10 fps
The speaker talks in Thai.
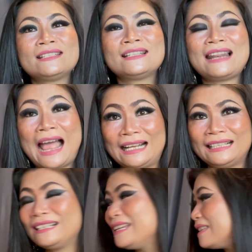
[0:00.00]
นหลัง
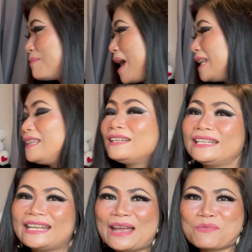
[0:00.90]
คริสต์มาสเล
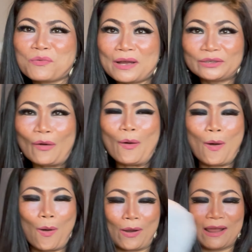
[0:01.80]
ยนะคะเพราะว่าต้อง
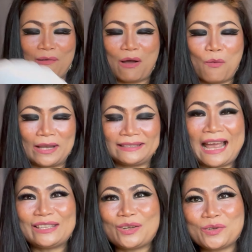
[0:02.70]
ห่อแล้วเอาไว้
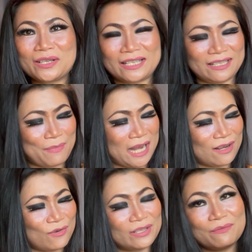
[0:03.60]
ใต้ต้นคริสต์มาส
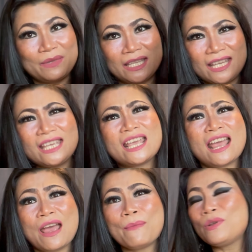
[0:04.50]
เพราะว่าจะมีนี่
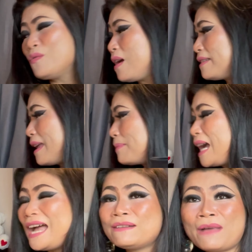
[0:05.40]
ไม่รู้ว่า
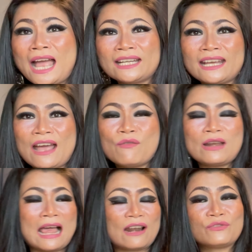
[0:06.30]
สำคัญมากนะคะ เว
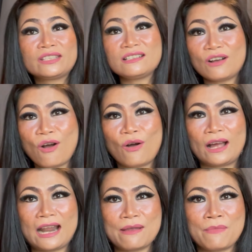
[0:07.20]
ลาเราซื้อของ
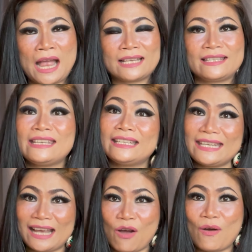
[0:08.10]
อะไรมาสิ่ง
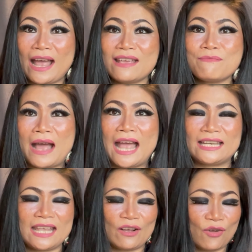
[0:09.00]
ที่เขาให้มา
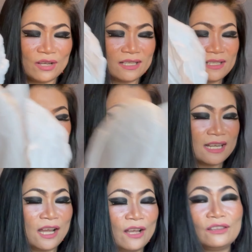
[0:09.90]
เนี่ย ก็คือ
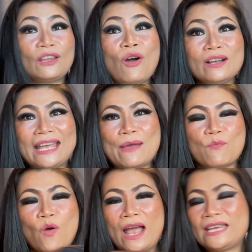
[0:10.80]
ต้องเก็
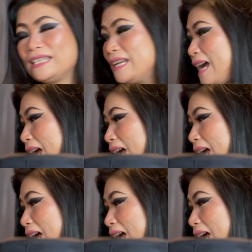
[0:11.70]
บไว้นะ